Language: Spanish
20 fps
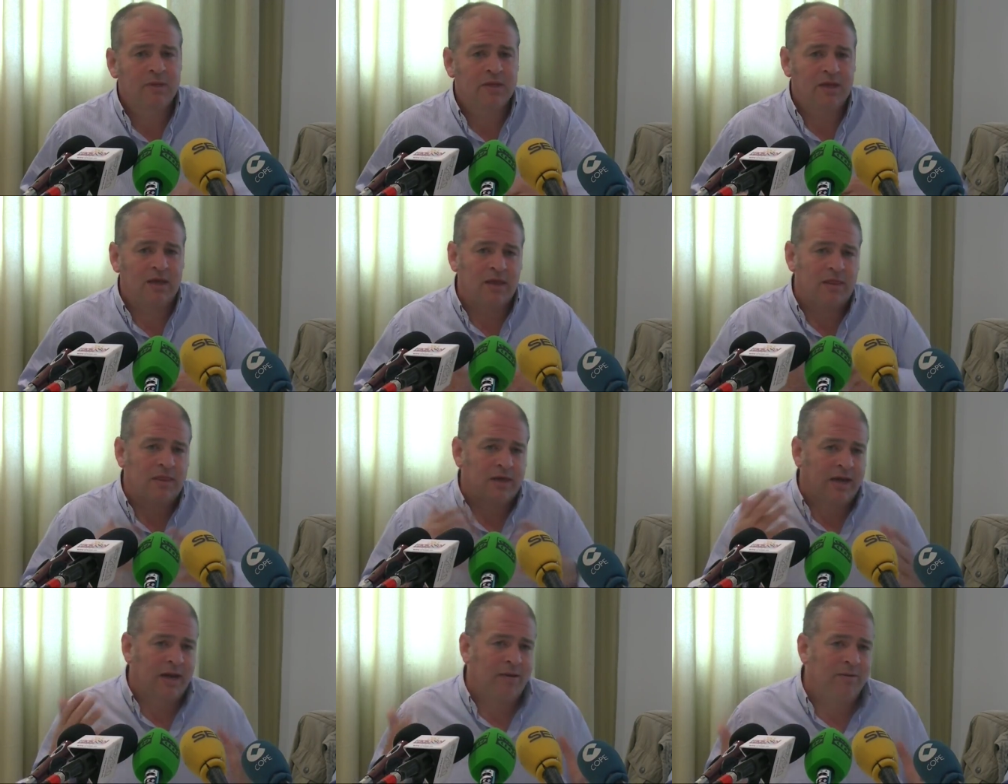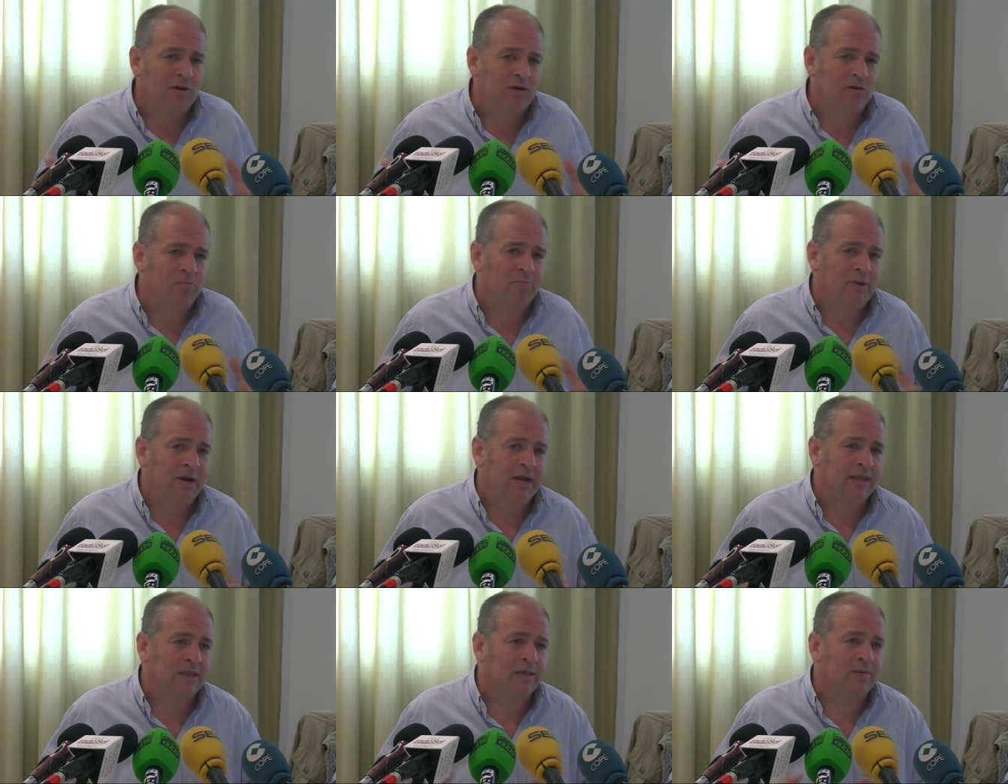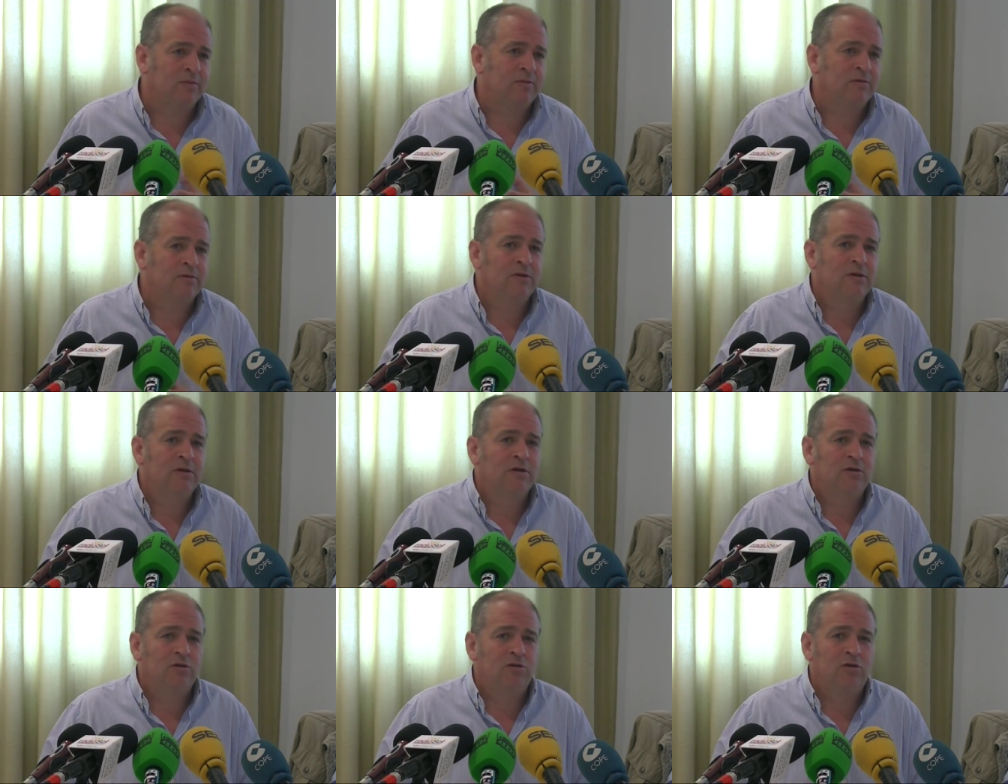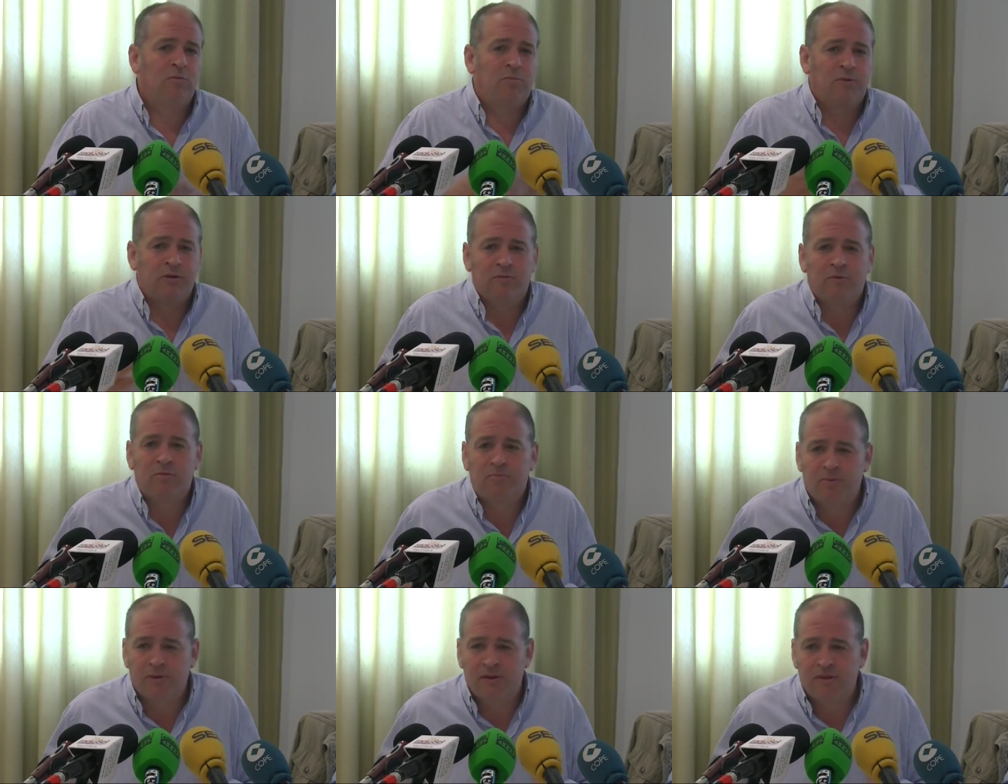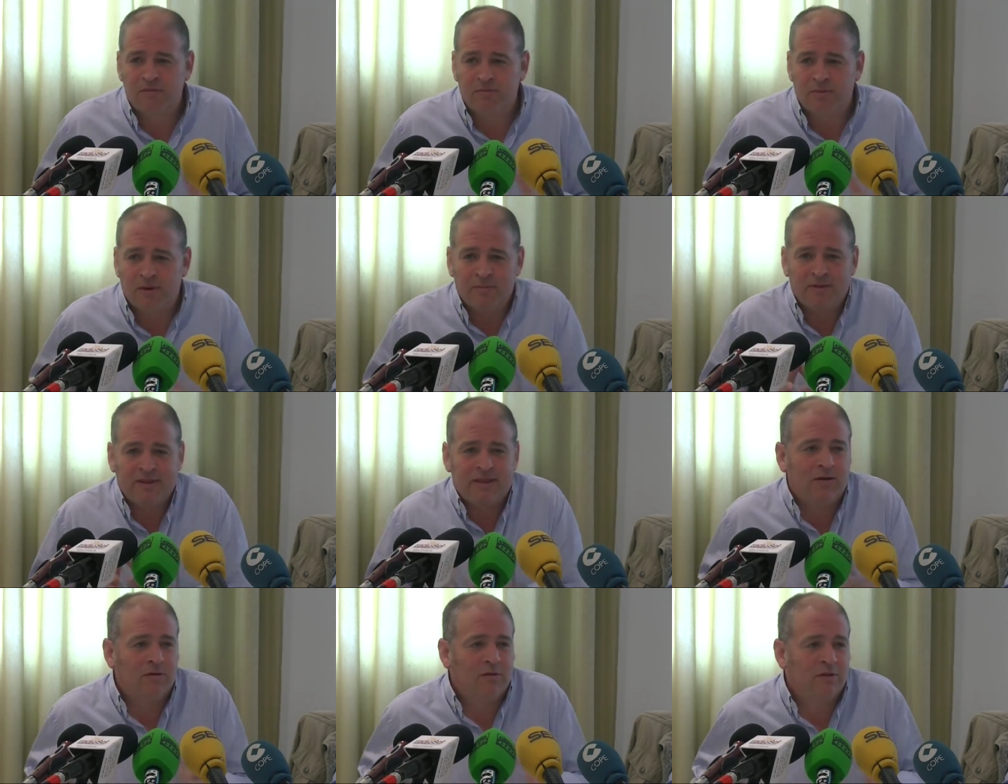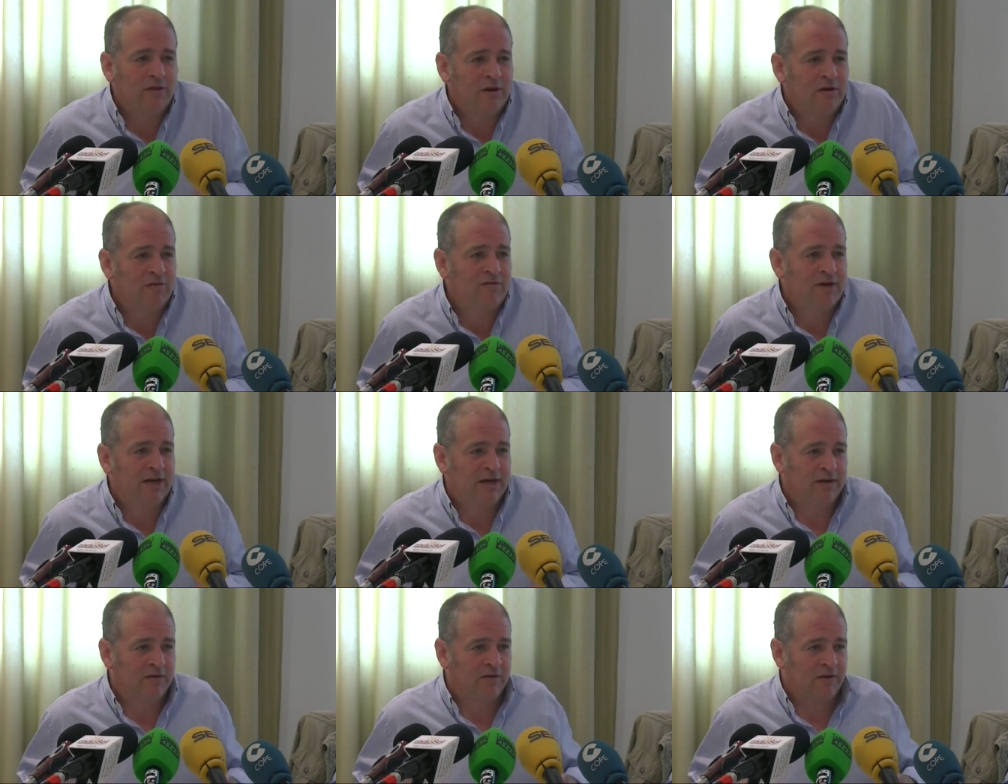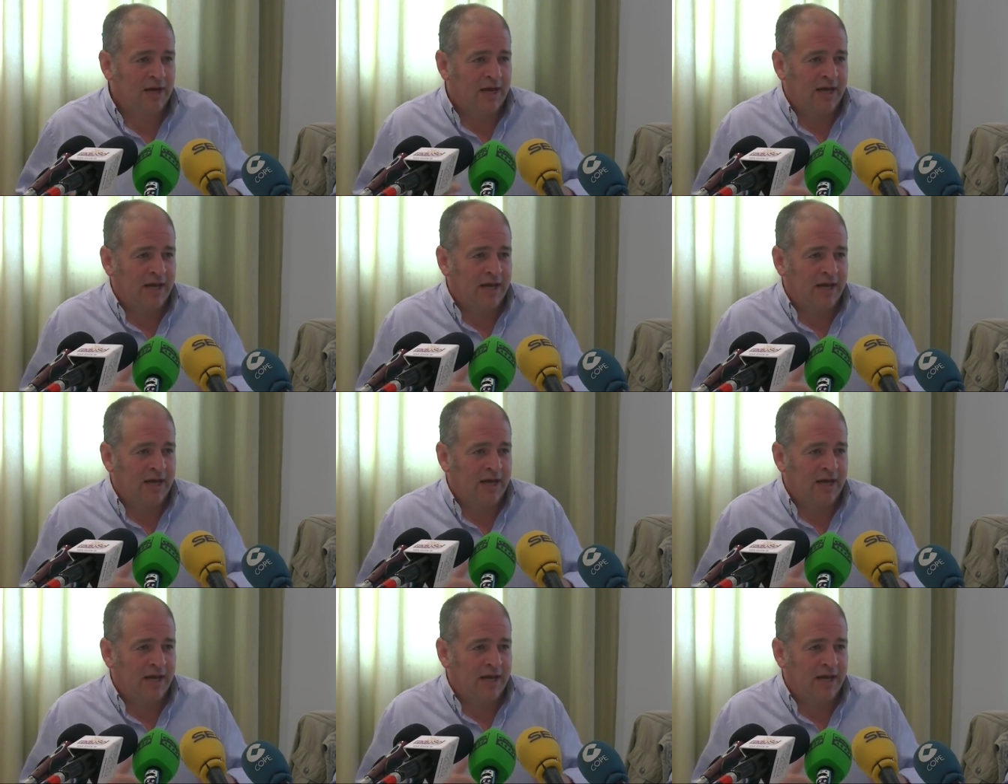Ese agravio comparativo no podemos permitirlo desde los barrios.